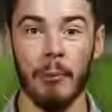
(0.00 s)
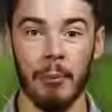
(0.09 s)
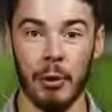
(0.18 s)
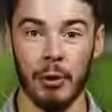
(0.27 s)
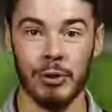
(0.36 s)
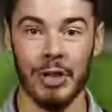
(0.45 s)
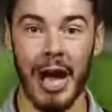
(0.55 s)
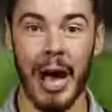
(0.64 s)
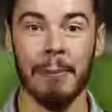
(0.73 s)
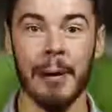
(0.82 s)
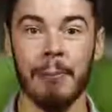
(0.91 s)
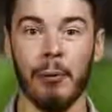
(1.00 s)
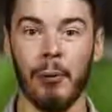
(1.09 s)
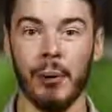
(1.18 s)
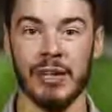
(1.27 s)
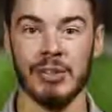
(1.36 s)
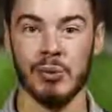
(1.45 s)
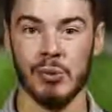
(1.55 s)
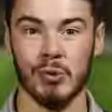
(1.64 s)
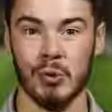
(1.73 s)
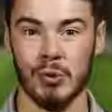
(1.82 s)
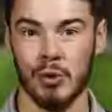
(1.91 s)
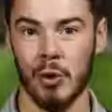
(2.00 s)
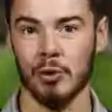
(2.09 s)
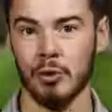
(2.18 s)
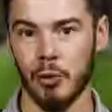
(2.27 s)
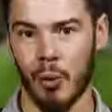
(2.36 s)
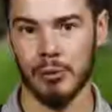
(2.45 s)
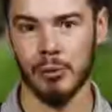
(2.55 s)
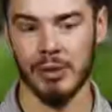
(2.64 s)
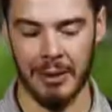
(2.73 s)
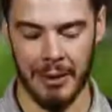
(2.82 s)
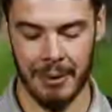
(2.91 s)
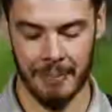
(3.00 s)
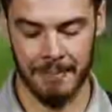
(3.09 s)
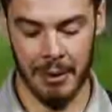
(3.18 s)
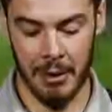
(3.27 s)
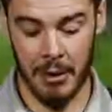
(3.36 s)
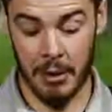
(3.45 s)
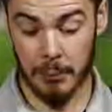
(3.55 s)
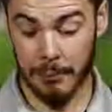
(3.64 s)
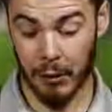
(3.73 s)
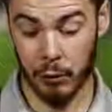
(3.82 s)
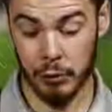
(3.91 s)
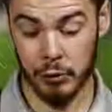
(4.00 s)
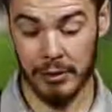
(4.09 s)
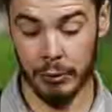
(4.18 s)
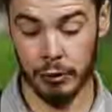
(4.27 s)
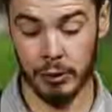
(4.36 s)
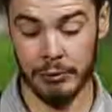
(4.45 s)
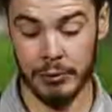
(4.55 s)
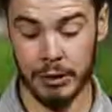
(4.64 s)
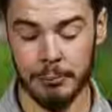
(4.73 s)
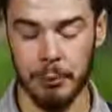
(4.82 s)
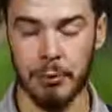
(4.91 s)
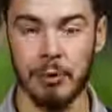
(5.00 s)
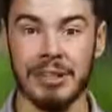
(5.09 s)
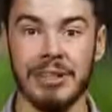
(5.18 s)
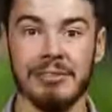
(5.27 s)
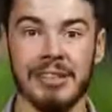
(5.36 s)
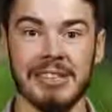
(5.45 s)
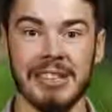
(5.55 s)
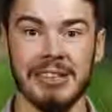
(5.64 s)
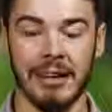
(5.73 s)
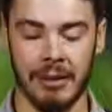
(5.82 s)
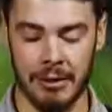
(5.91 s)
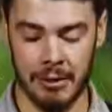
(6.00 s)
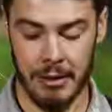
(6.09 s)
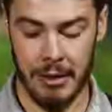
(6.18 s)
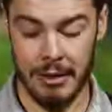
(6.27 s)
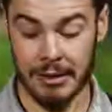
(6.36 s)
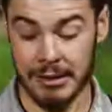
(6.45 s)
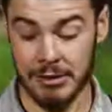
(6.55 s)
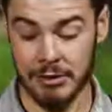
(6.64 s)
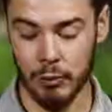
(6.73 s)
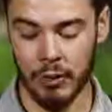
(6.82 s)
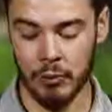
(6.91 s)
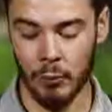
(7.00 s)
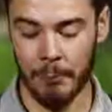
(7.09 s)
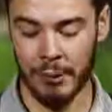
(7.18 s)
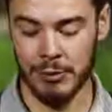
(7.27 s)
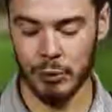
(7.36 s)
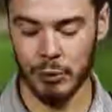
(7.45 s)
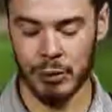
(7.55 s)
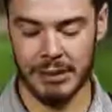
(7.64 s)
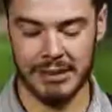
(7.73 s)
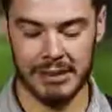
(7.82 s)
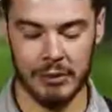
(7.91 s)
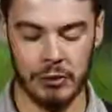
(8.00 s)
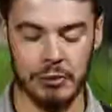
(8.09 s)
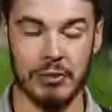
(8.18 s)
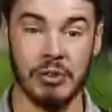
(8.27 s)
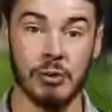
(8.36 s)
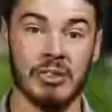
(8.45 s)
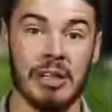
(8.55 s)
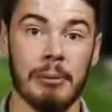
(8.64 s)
Mult après prolongation sur le score de 3 buts à 1. Par contre, l'aventure est finie pour le lille Indiana. Les Guévinois n'ont pas tenu la distance face au stade